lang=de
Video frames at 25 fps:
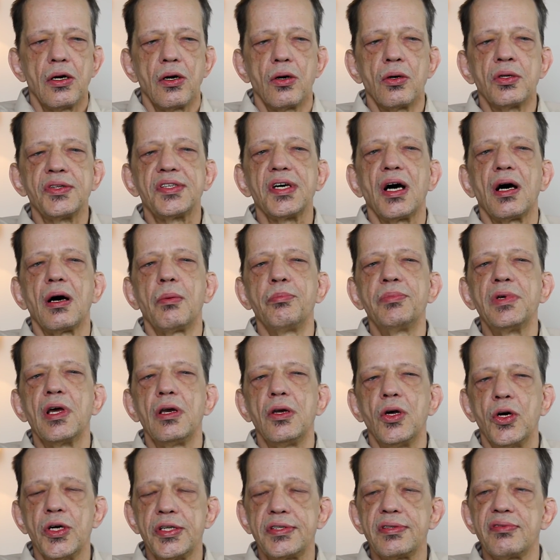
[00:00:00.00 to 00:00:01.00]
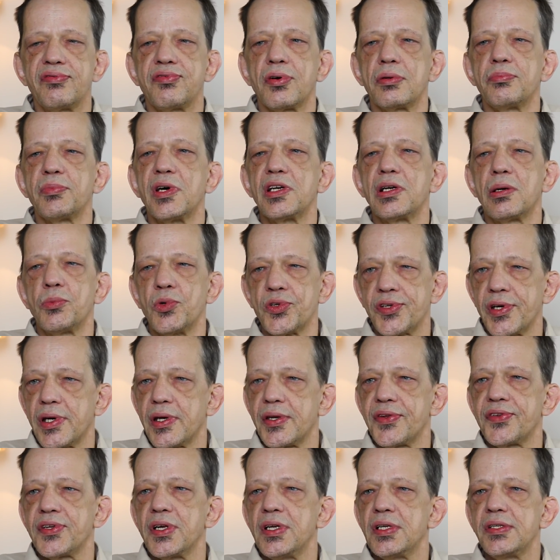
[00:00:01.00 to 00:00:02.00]
Und da haben mir Leute von meiner Mutter
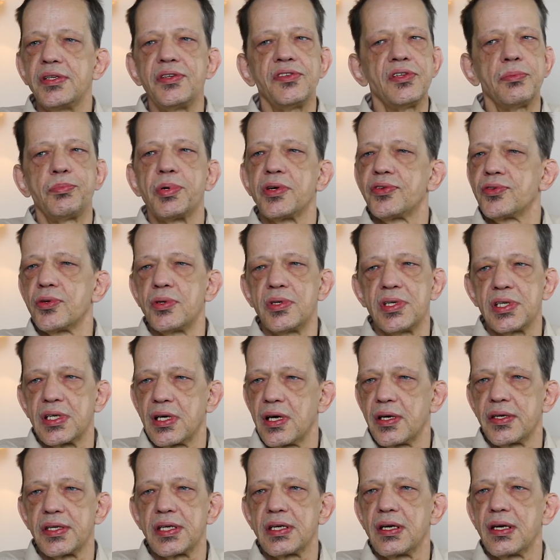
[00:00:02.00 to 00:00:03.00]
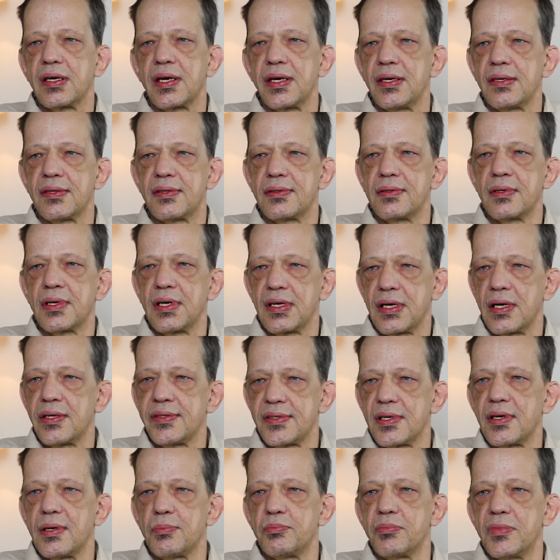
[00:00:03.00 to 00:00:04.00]
erzählt, die sie persönlich gar nicht gekannt,
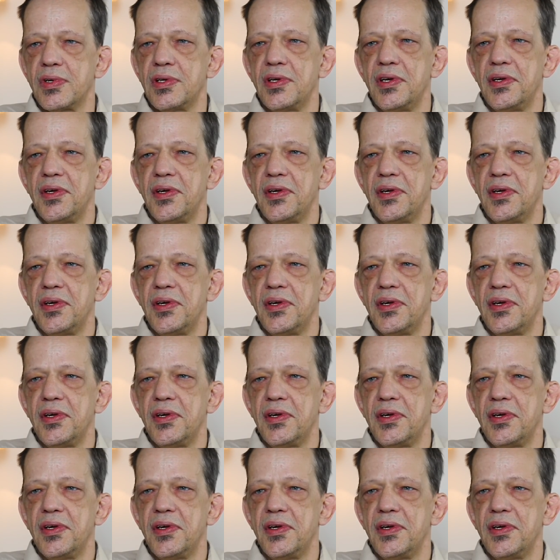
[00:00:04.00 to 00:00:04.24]
gekannt haben.